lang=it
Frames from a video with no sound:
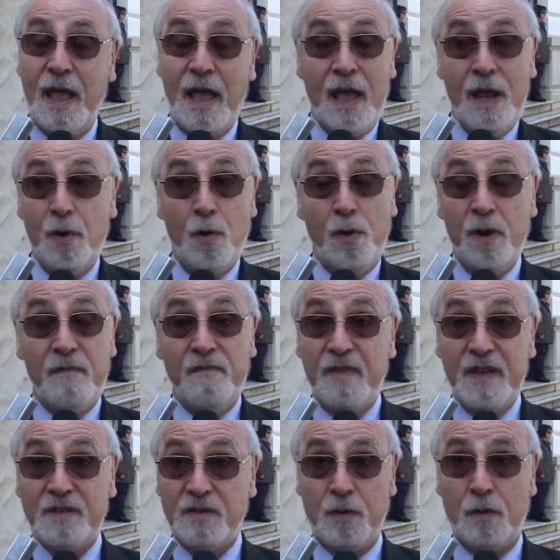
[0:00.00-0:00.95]
e non
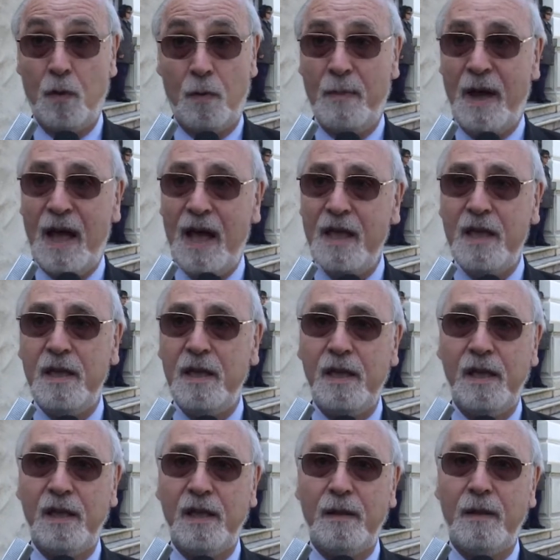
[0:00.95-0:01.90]
investono mai
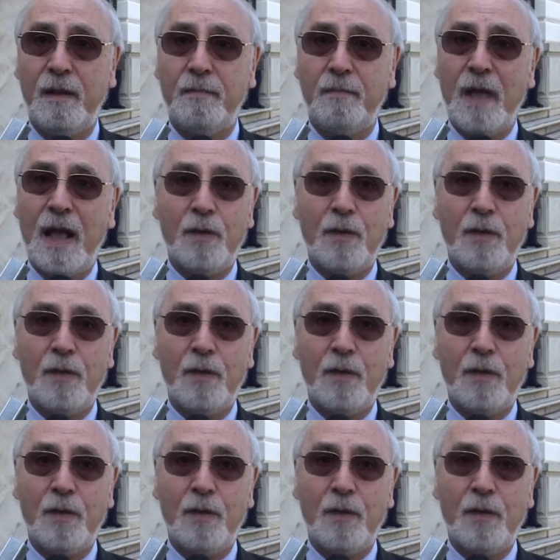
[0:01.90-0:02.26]
eh,